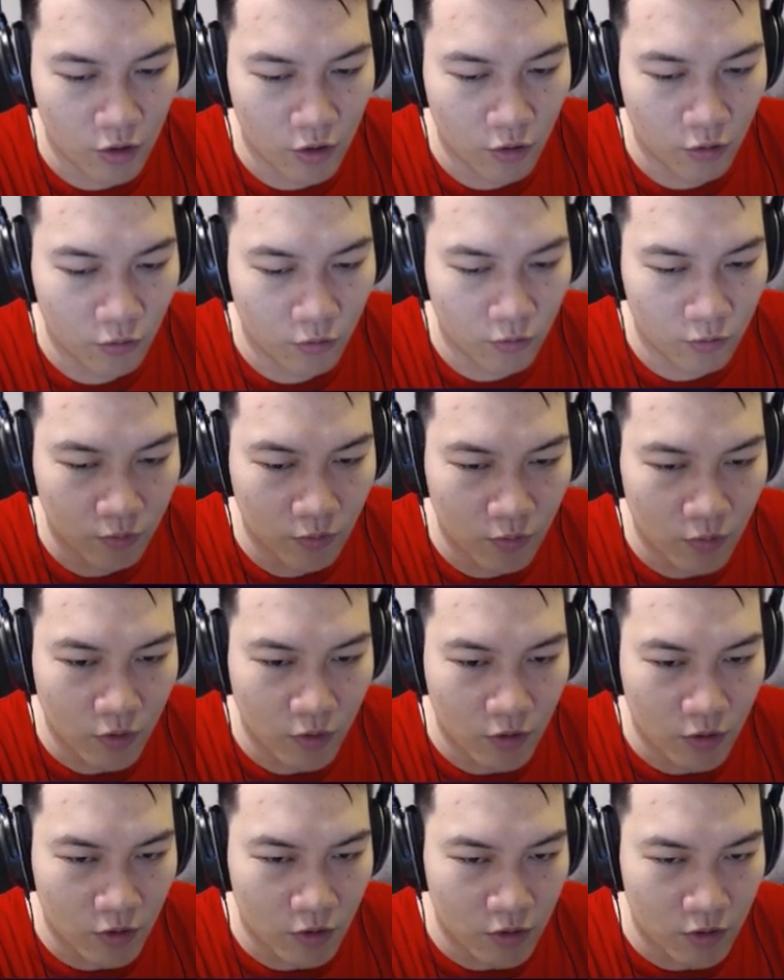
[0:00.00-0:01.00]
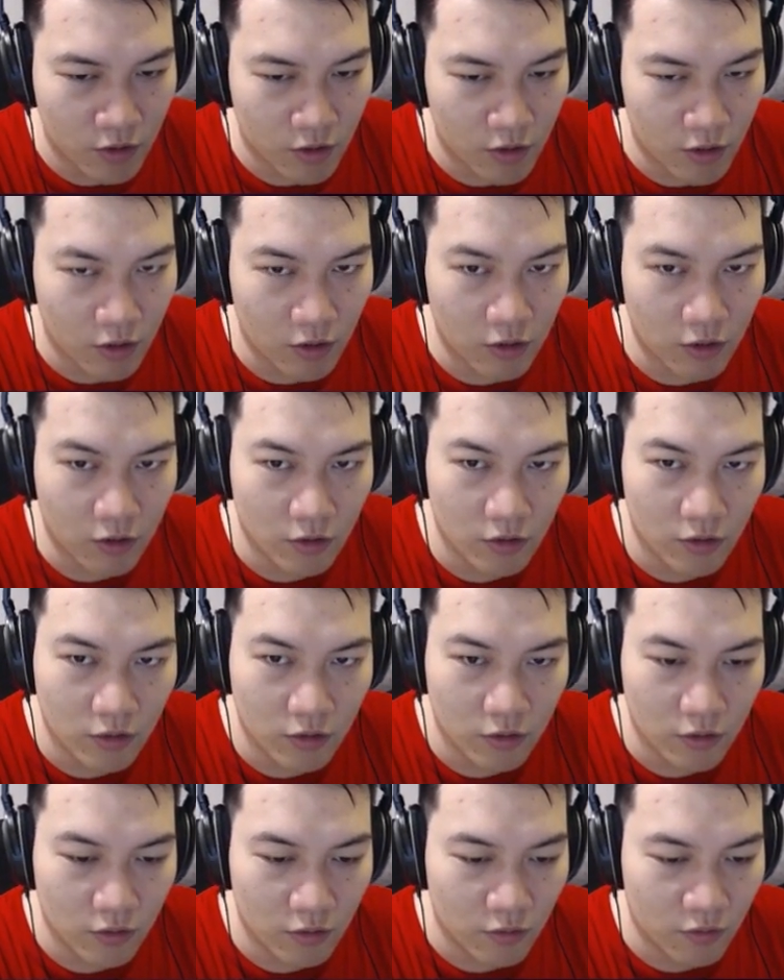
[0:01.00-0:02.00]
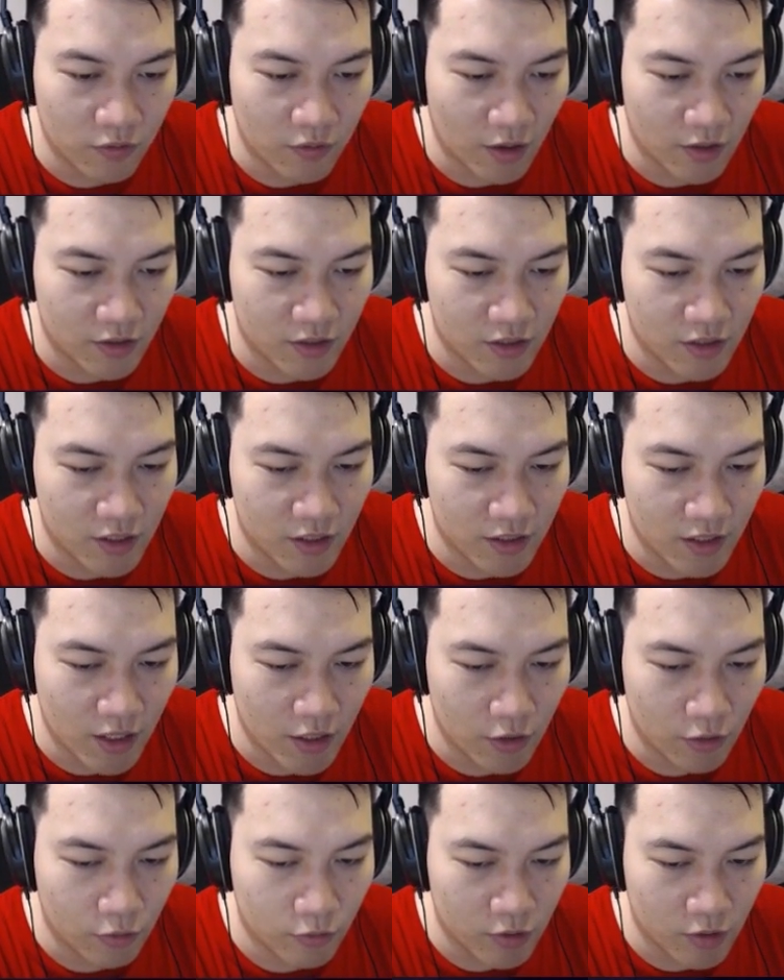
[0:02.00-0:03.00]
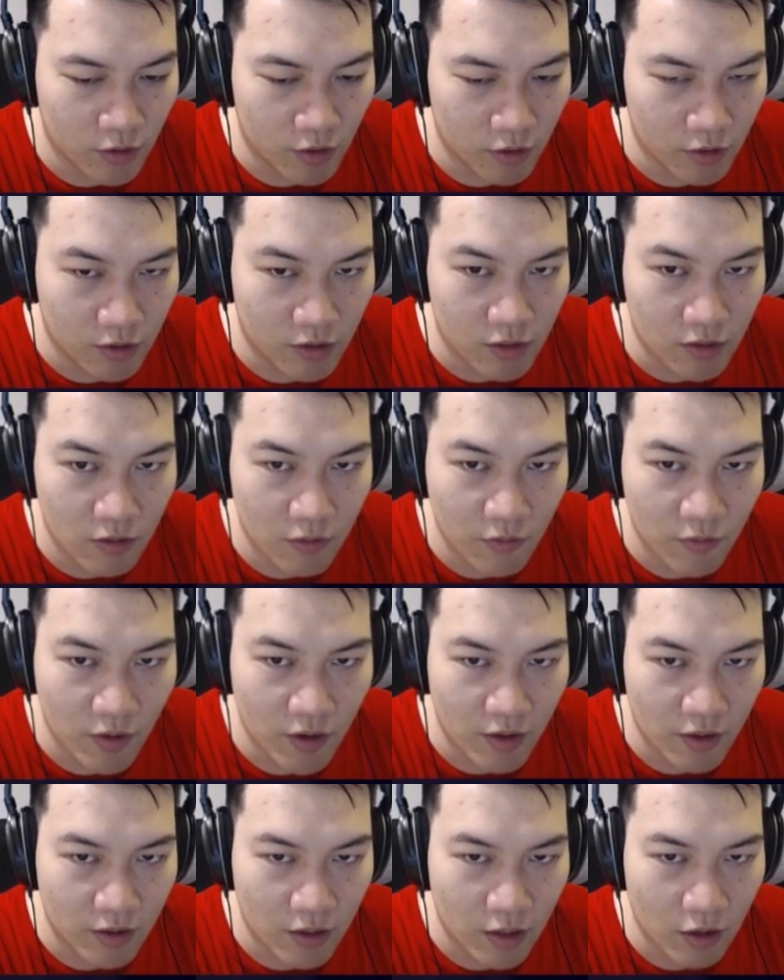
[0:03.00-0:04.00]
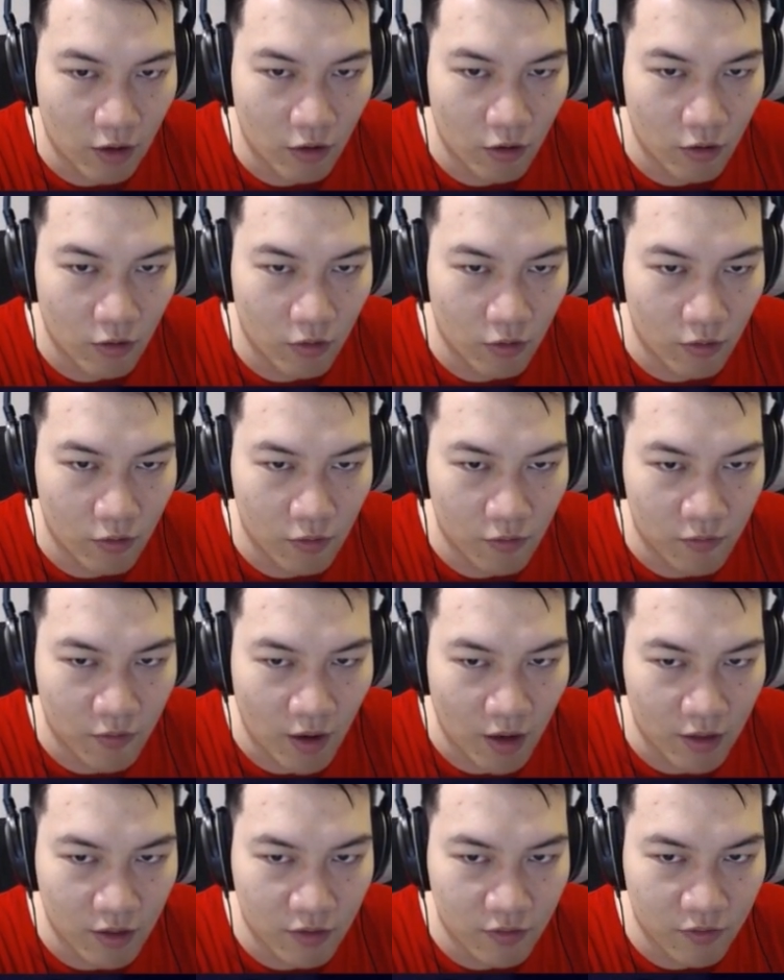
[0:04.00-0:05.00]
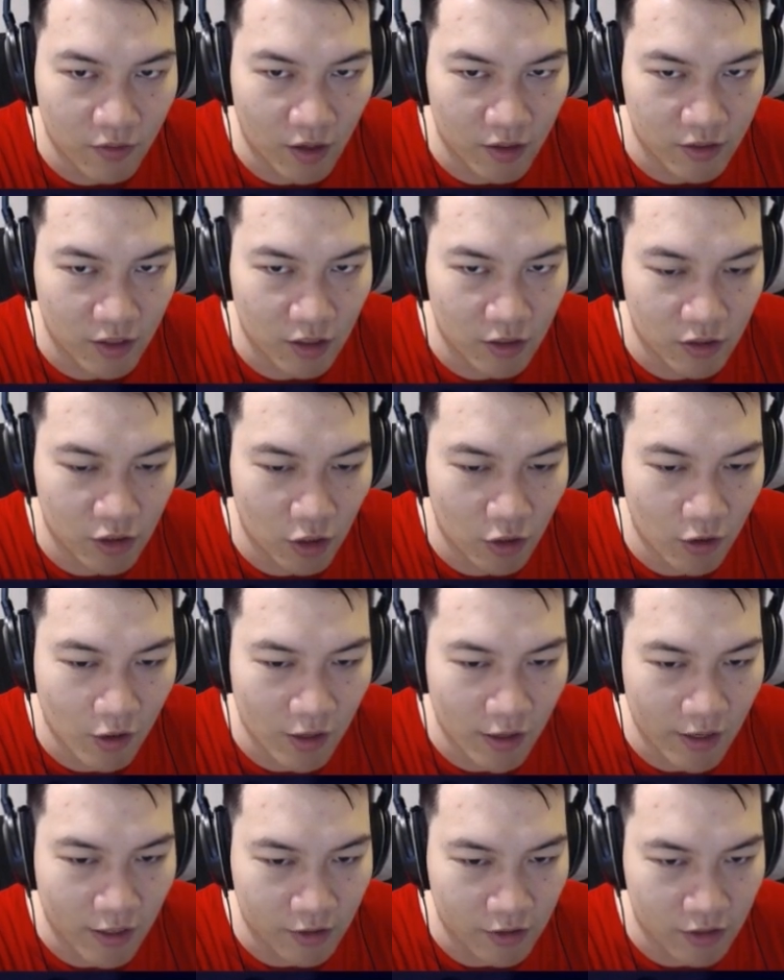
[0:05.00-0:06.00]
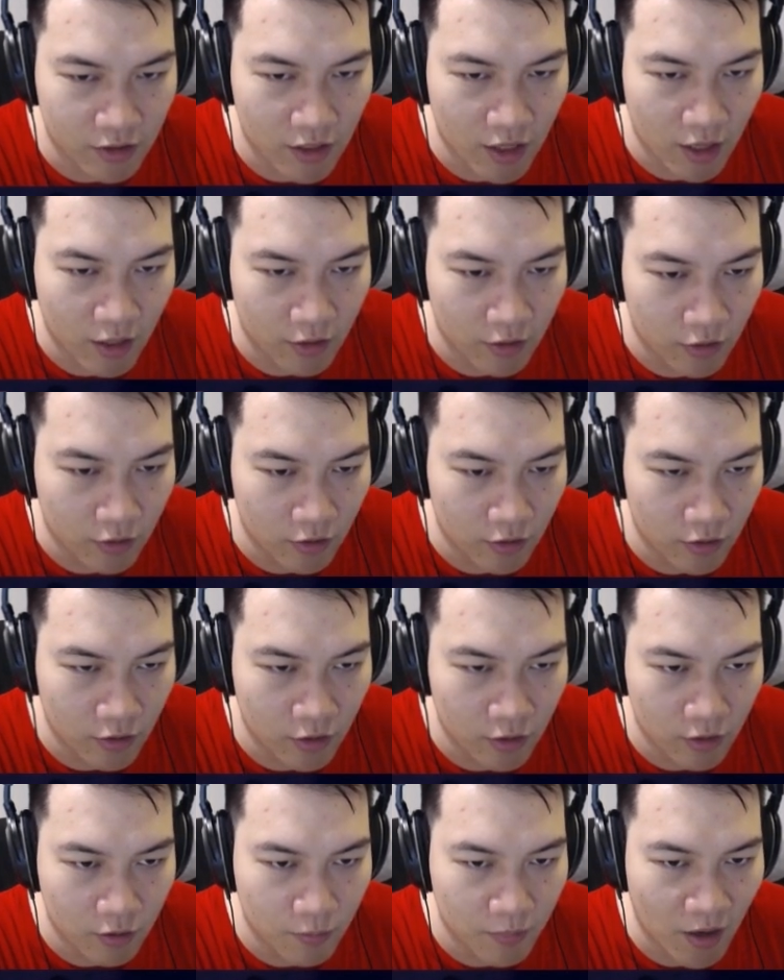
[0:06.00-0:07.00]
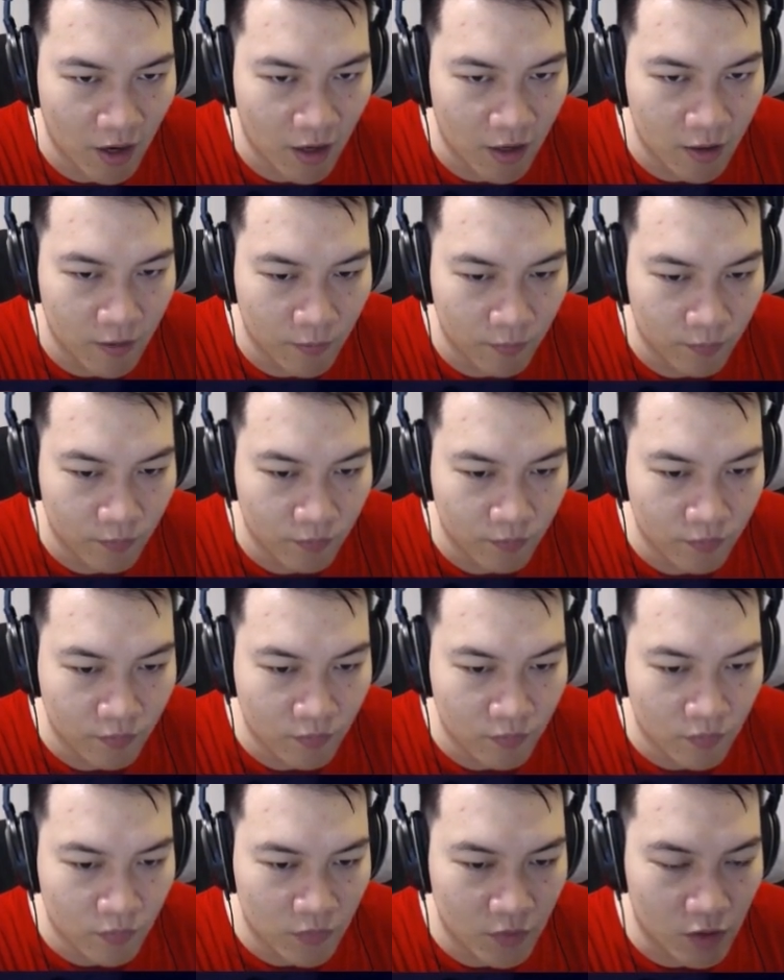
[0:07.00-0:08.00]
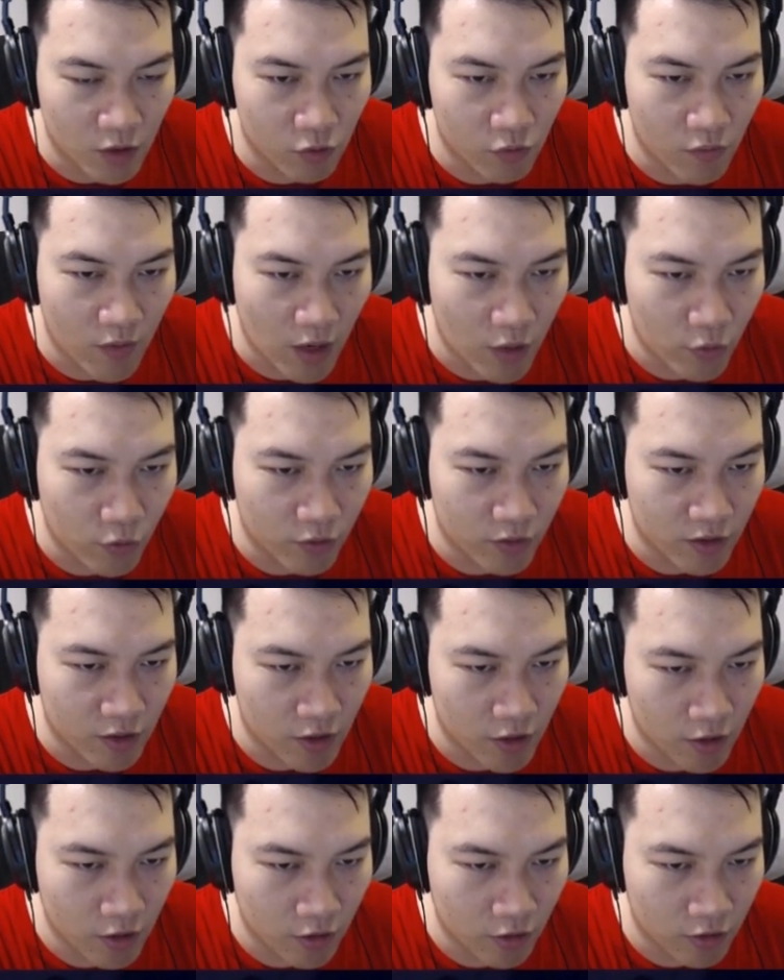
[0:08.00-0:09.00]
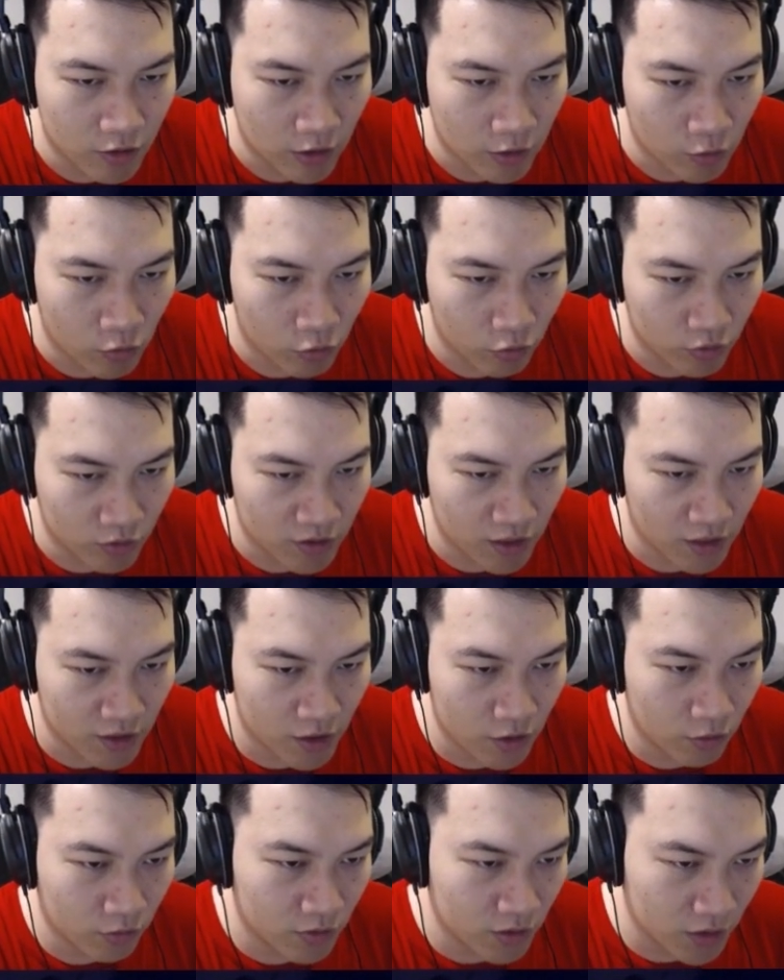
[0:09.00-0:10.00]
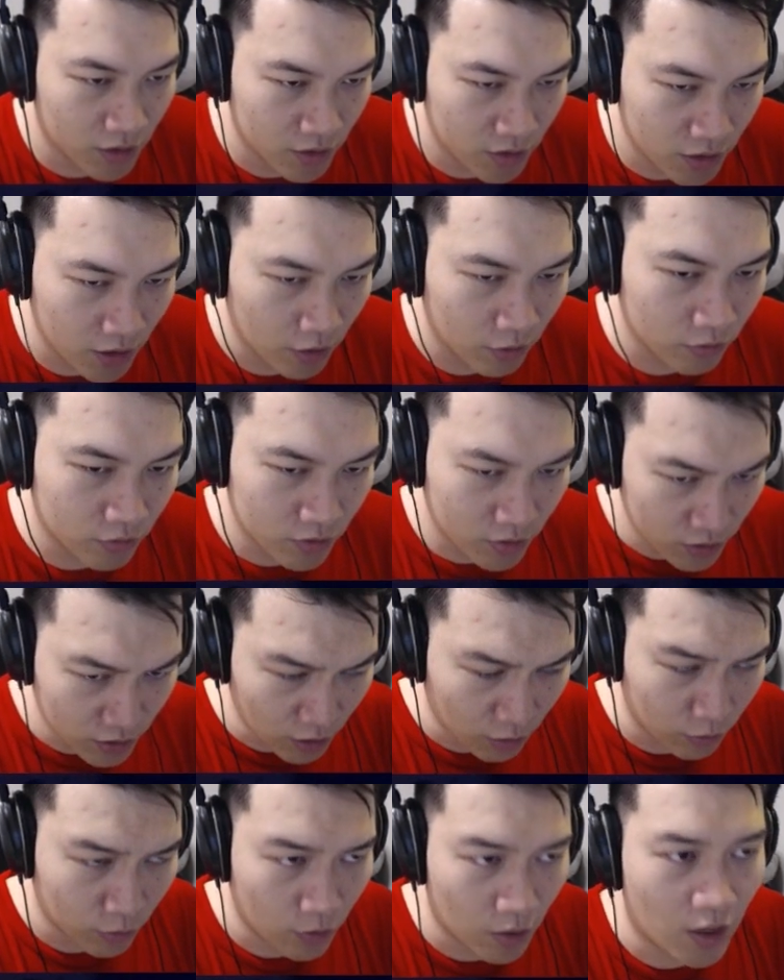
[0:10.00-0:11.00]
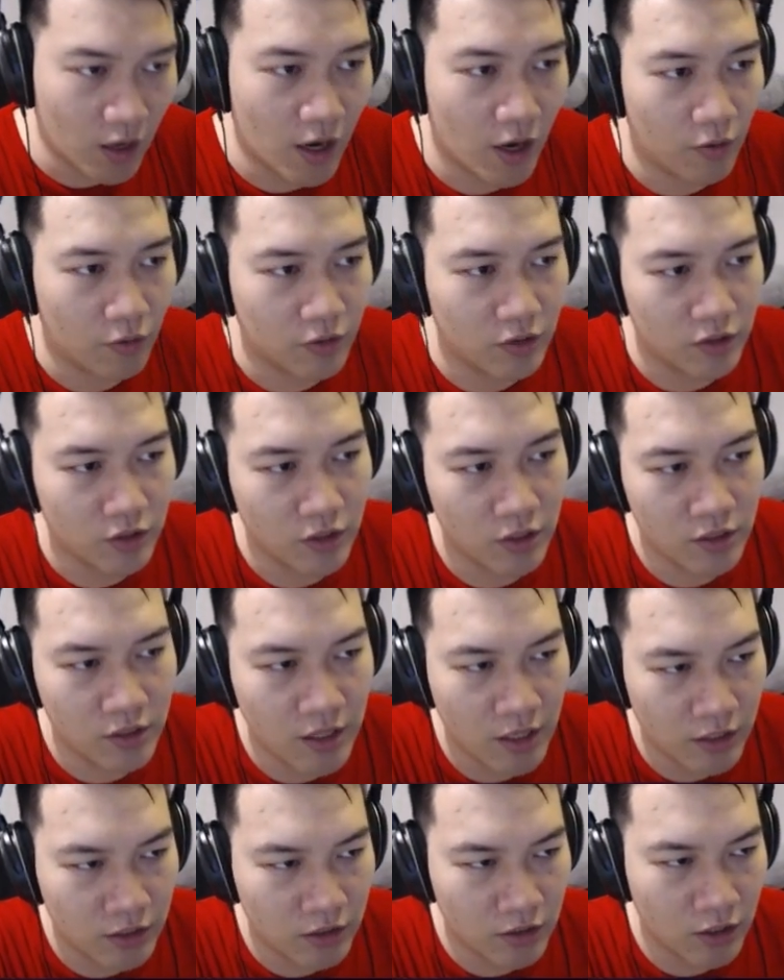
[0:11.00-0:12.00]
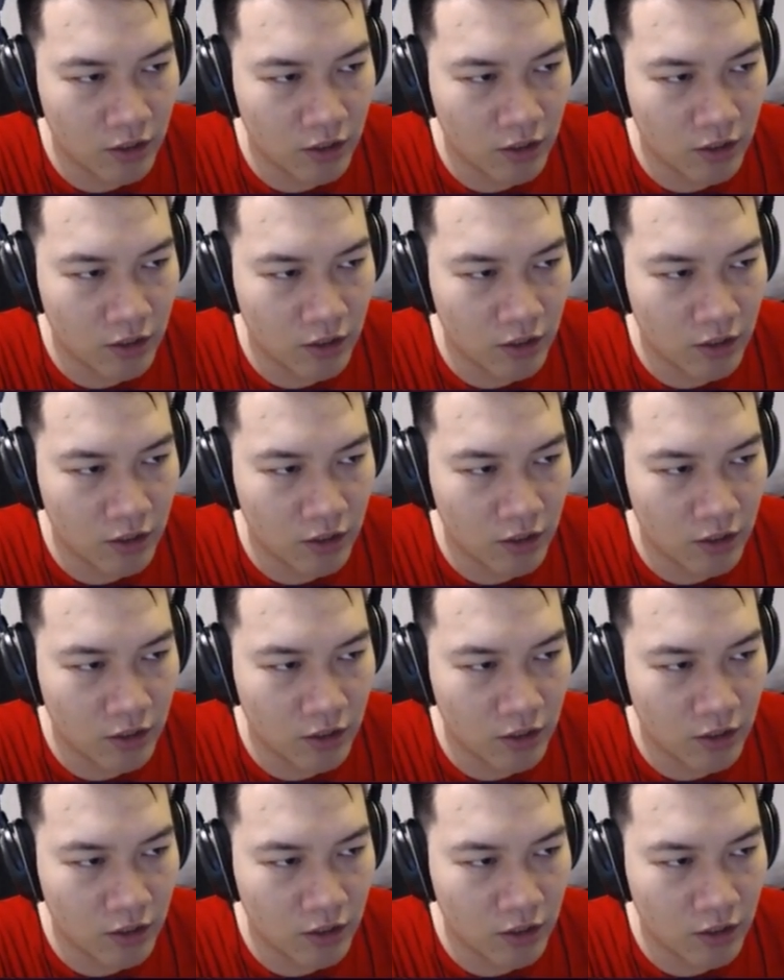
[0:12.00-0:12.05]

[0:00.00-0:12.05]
用这个法师现在有这个4费，然后法商召唤2只憨儿的牌，这无法预期的成果。你假设用这个叫的话，它也会直接再